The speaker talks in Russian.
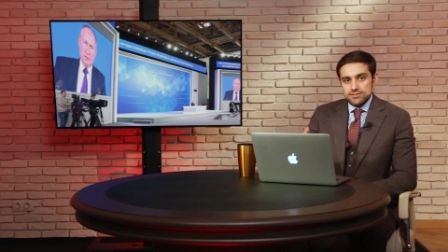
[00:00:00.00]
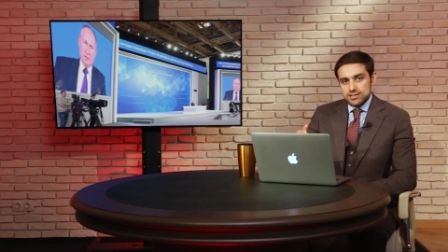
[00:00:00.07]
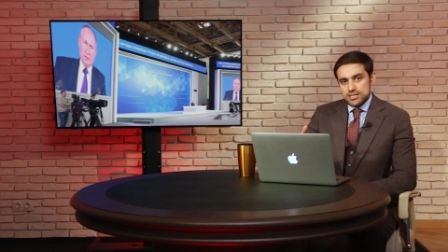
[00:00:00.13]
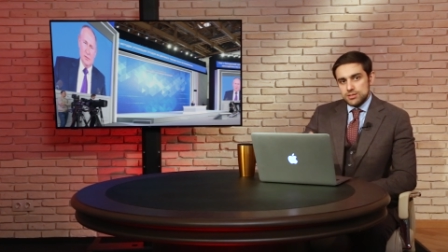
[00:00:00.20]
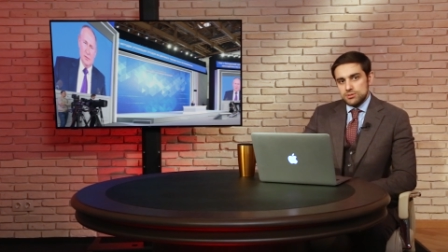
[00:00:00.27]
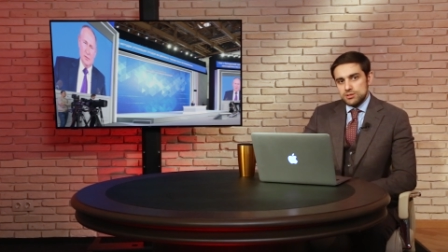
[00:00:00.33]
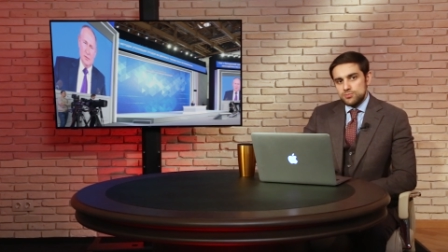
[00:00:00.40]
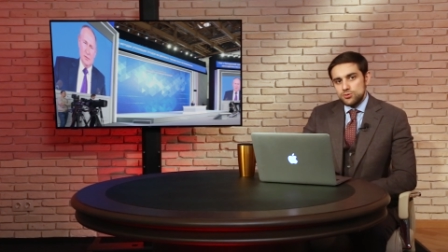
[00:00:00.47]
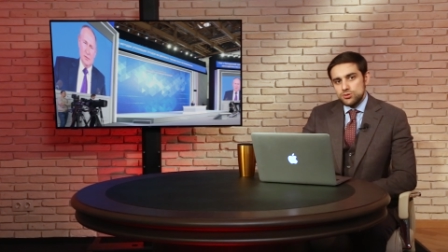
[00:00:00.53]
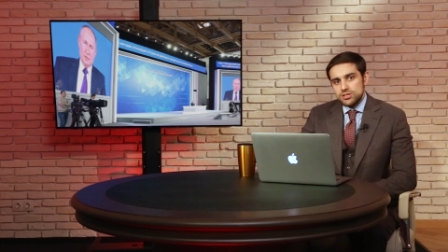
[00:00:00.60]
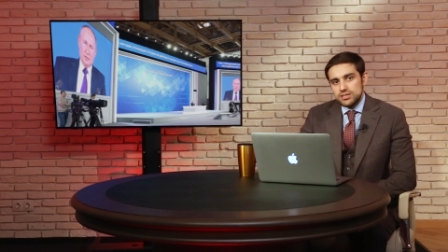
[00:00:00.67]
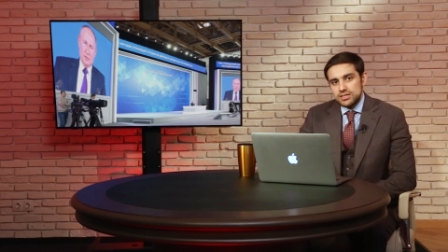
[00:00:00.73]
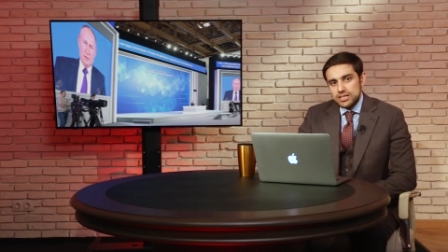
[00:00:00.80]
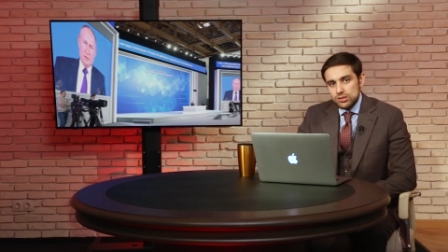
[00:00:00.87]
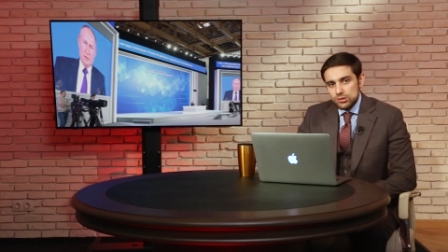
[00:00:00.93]
И Владимир
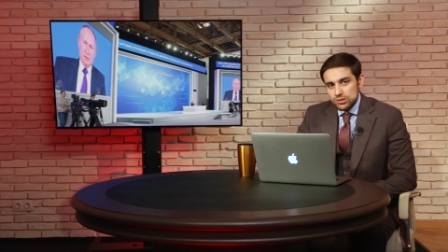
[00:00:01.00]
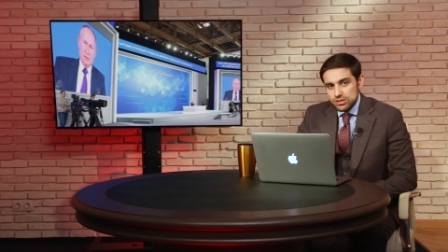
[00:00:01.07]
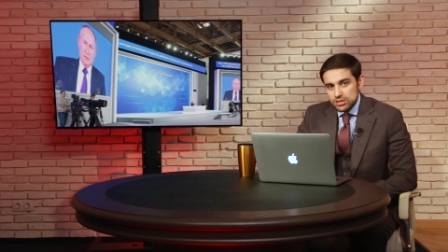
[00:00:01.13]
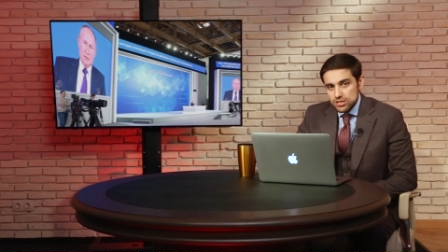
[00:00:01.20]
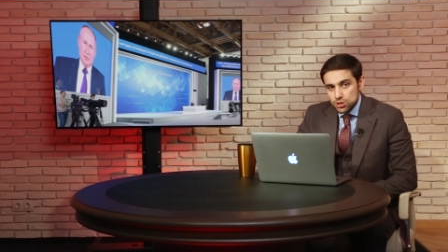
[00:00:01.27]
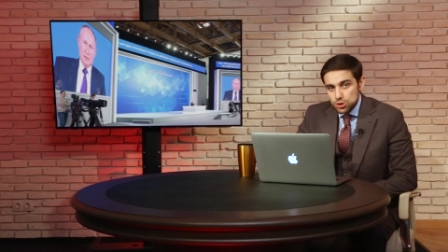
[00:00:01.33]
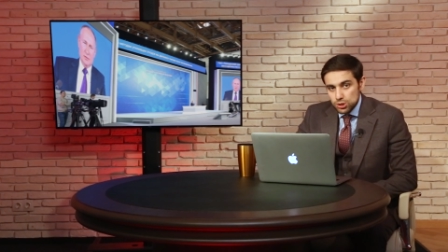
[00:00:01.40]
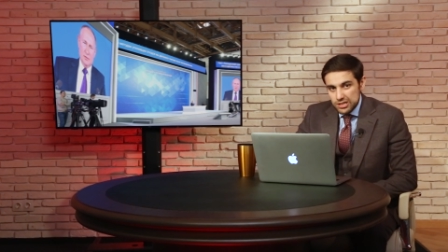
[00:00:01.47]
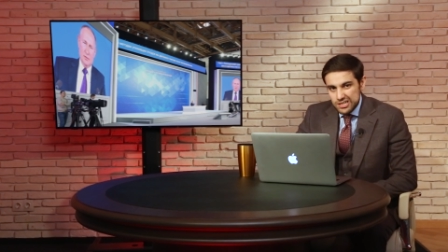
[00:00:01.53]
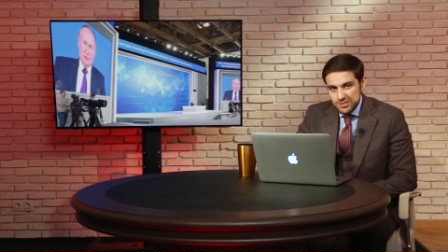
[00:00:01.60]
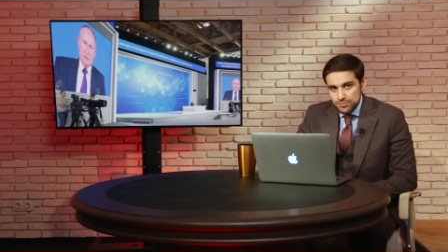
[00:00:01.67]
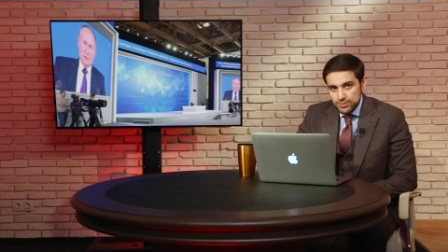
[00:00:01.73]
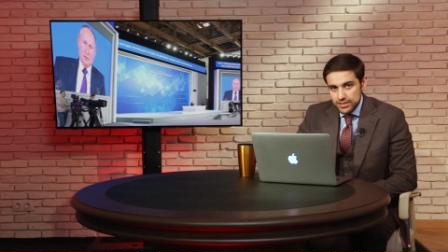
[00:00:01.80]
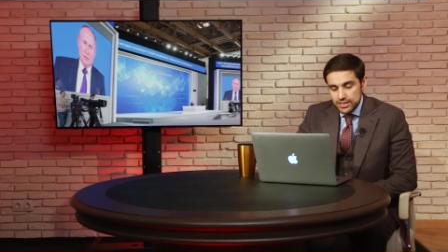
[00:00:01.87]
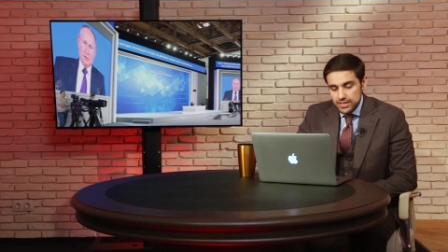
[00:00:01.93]
Путин дает еще
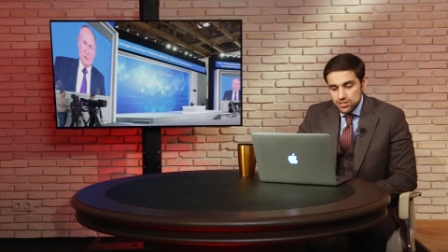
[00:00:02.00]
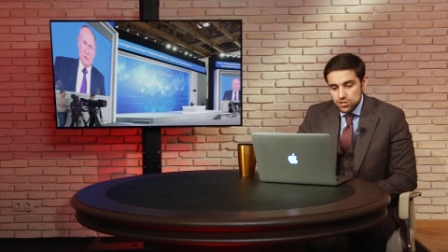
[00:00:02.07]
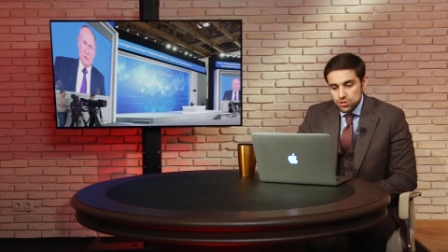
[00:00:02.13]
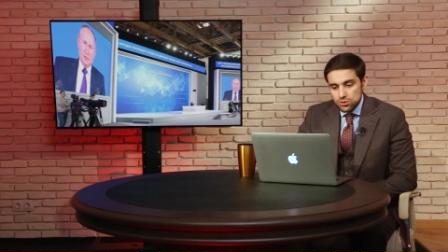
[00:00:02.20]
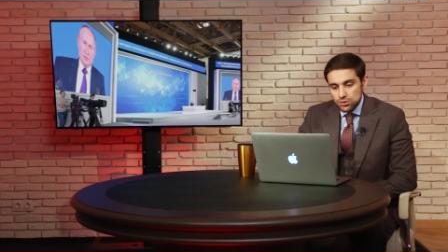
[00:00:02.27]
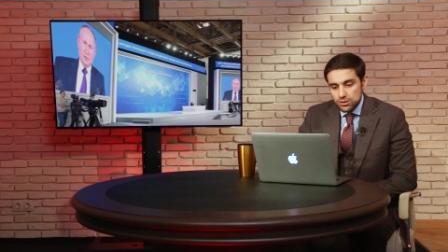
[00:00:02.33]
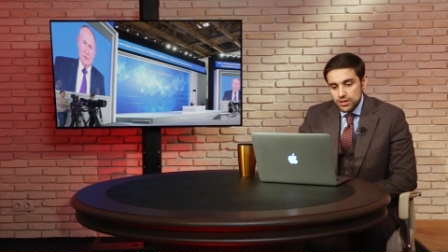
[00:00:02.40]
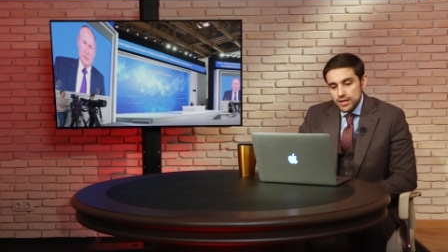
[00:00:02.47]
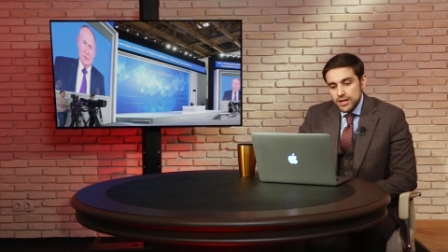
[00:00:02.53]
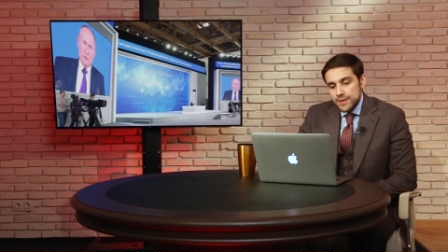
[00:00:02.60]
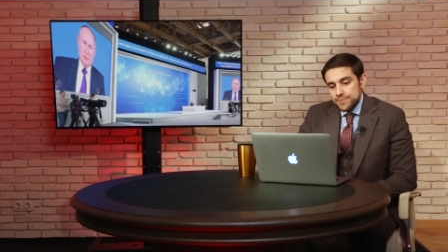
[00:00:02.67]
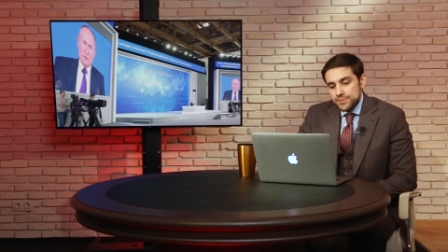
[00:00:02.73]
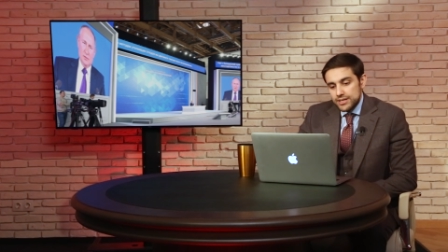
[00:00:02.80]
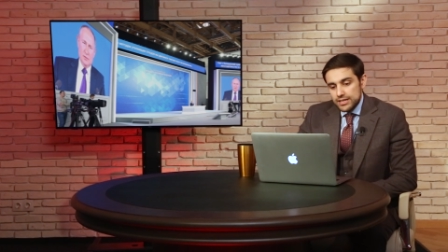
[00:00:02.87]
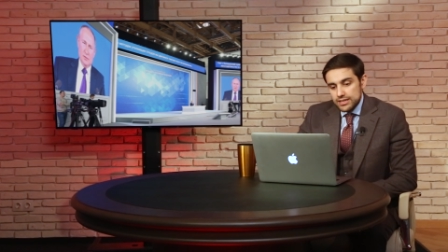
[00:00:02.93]
раз понять, что
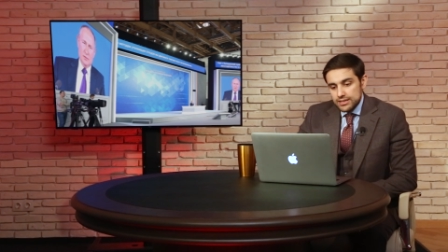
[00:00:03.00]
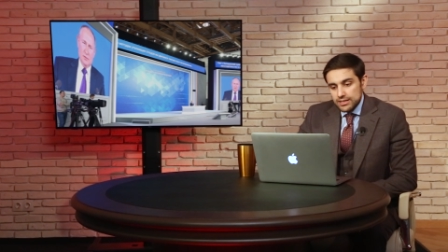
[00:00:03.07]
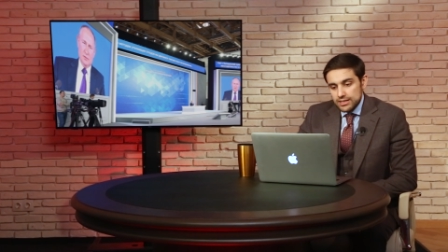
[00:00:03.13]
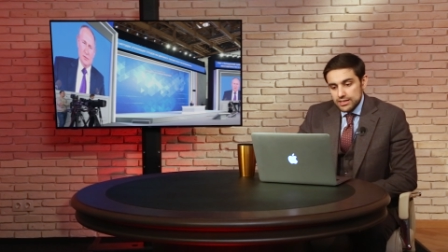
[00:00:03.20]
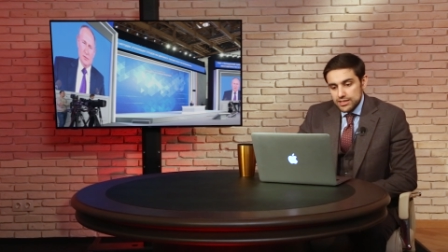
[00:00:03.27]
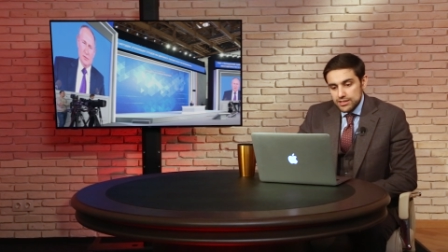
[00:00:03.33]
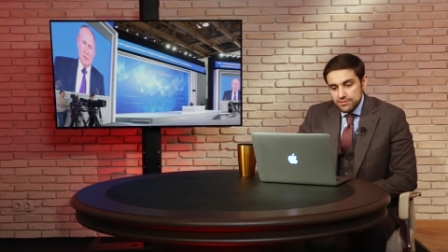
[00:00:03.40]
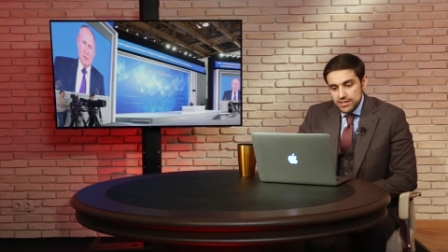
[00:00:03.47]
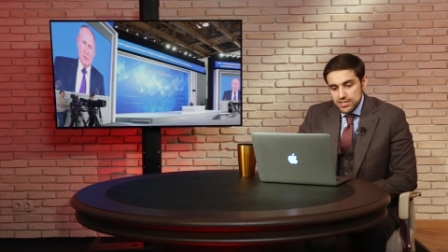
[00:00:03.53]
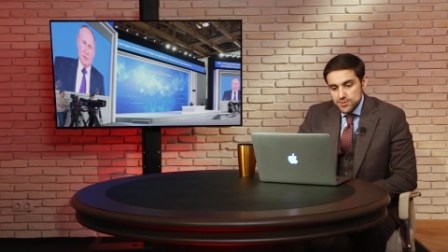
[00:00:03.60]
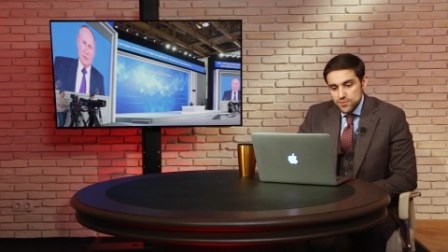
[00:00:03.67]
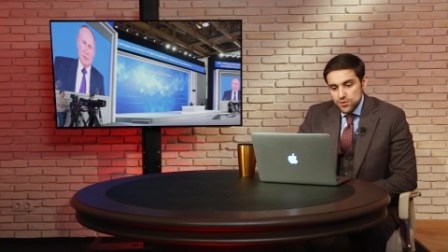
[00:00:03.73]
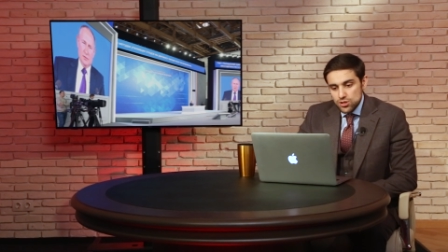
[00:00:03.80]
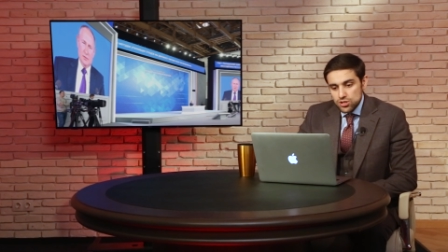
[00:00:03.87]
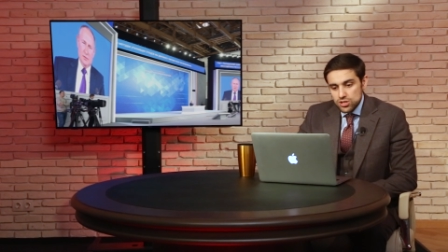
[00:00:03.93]
это
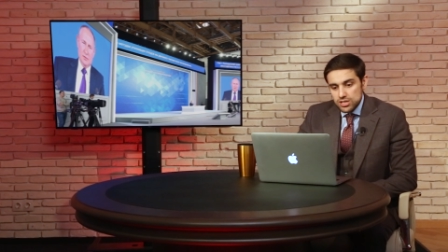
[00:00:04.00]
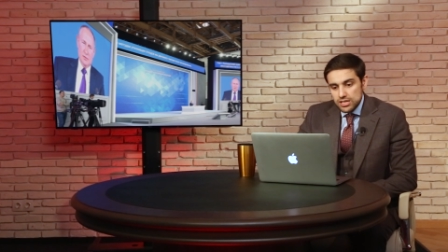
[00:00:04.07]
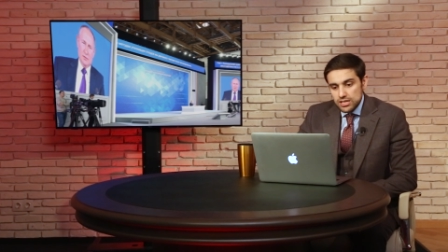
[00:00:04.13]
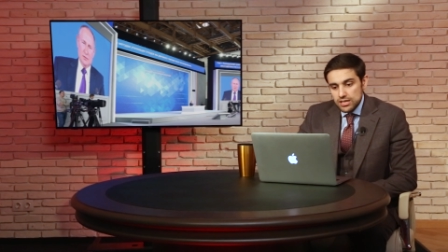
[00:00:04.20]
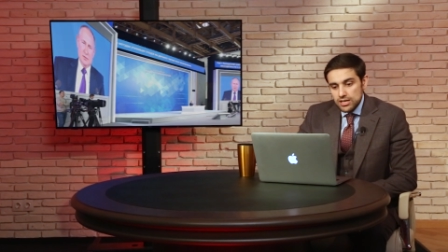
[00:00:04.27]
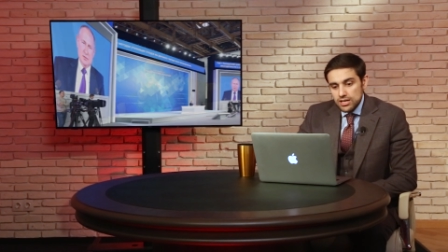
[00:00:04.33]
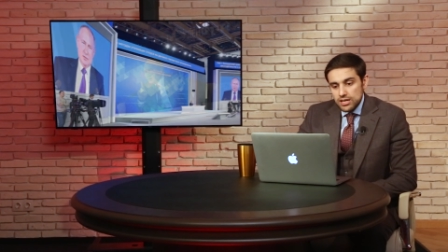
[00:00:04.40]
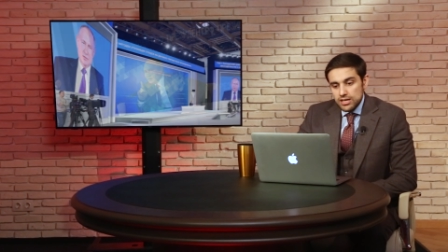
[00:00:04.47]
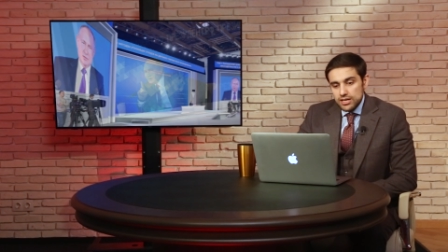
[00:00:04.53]
невозможно,